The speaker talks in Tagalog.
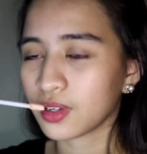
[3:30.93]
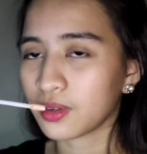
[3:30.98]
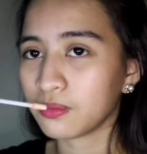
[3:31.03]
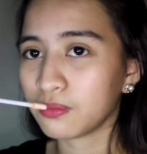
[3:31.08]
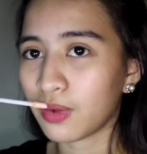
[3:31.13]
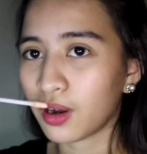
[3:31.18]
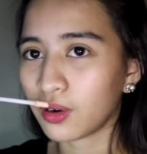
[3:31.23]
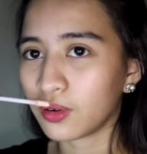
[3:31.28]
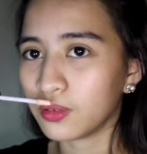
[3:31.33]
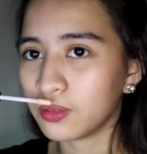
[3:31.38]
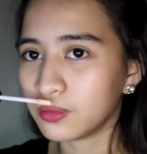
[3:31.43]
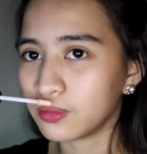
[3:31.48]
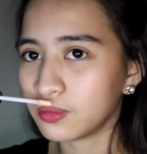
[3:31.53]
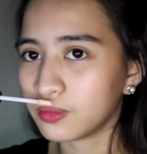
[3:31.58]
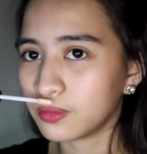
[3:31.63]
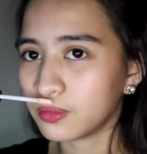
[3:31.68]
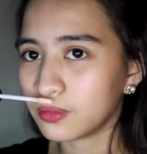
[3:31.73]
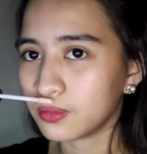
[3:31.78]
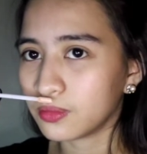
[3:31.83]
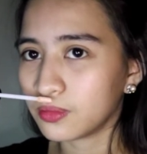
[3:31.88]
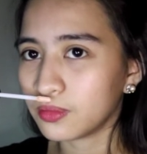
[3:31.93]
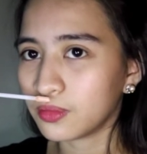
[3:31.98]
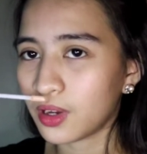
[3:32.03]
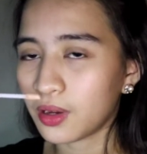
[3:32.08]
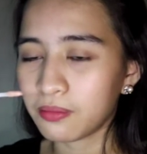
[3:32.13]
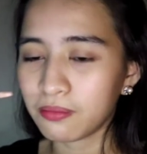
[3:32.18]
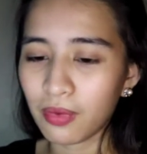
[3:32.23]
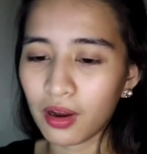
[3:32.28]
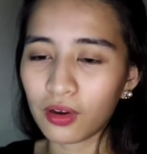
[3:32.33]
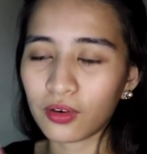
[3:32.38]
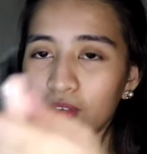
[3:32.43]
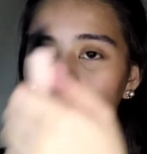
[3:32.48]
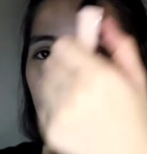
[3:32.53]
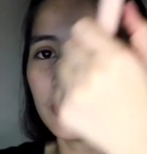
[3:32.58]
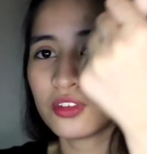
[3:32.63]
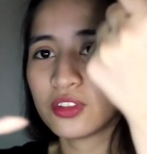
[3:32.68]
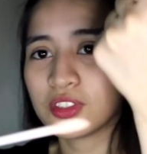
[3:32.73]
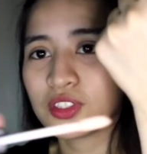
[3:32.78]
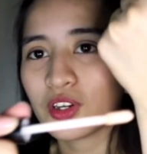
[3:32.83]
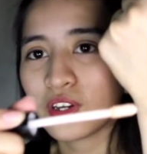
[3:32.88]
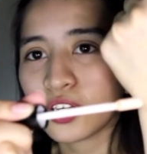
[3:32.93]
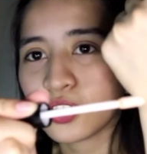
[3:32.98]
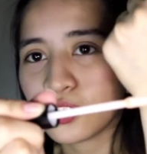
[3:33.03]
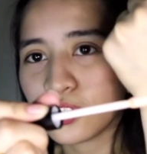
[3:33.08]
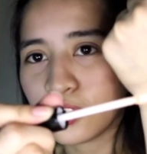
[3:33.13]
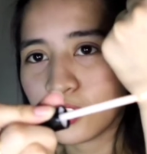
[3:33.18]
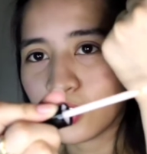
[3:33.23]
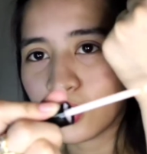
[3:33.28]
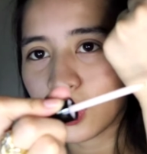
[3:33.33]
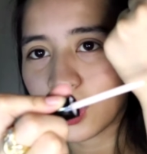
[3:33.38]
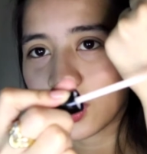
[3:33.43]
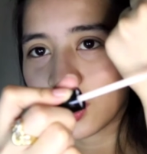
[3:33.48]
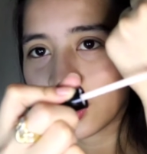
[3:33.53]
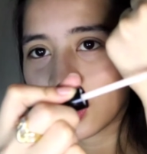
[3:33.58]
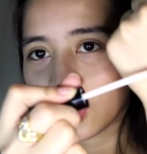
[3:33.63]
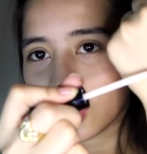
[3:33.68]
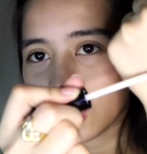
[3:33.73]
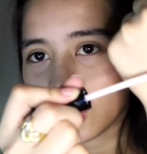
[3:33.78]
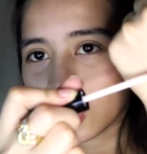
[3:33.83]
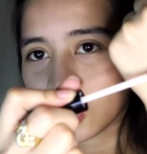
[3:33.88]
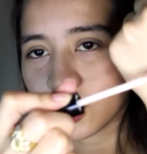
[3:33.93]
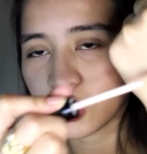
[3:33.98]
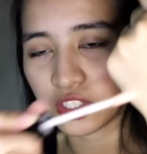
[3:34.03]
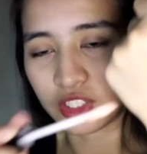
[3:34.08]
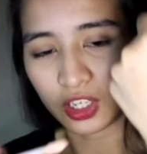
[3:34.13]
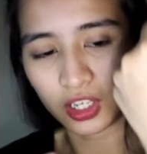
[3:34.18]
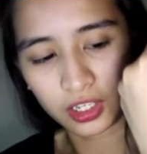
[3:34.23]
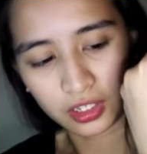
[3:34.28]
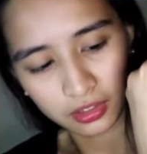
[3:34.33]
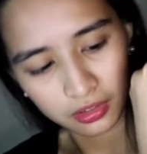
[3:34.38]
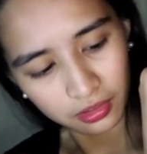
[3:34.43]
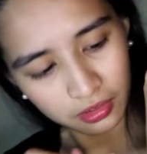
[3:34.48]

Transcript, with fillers: Ang bango. Ang bango. So, ito yung kanyang shade.